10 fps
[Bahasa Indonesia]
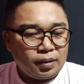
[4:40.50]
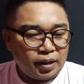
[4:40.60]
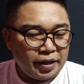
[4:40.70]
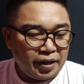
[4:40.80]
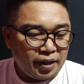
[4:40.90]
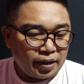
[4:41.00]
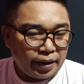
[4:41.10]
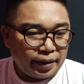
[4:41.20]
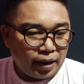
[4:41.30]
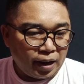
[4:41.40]
Nah ini
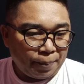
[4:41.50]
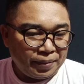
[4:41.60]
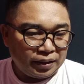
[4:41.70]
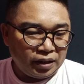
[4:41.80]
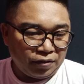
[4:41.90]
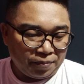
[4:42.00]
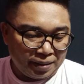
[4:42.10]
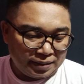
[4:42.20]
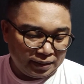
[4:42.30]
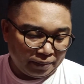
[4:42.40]
update
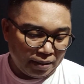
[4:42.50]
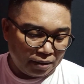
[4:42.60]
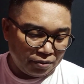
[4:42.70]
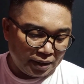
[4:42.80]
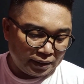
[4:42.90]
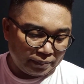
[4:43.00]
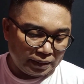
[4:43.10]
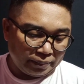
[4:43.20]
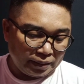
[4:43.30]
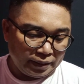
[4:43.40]
informasi terbaru ya
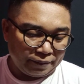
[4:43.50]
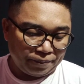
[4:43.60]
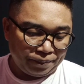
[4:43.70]
teman-teman ya.